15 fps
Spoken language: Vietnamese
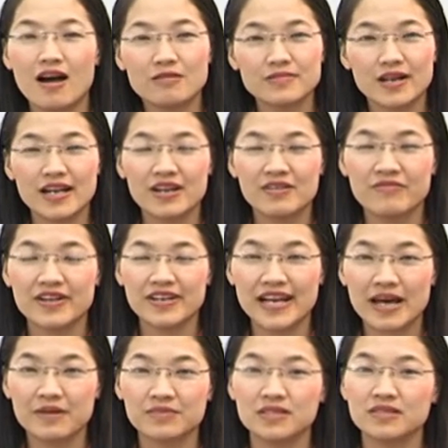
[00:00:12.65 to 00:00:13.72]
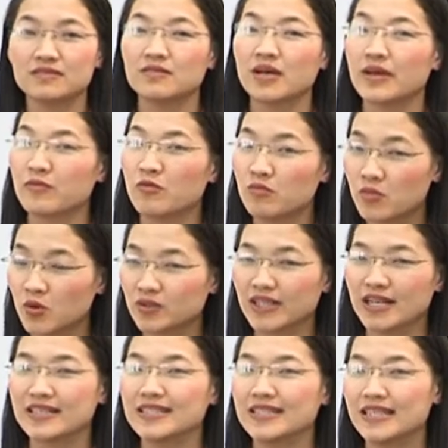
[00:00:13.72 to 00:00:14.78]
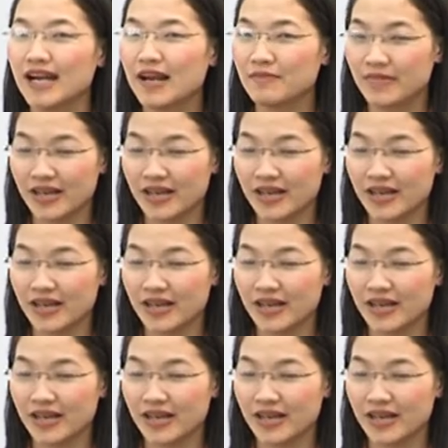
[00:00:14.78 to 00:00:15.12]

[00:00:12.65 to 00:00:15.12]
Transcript: Ông đã đến Việt Nam từ ngày 1 tháng 9 năm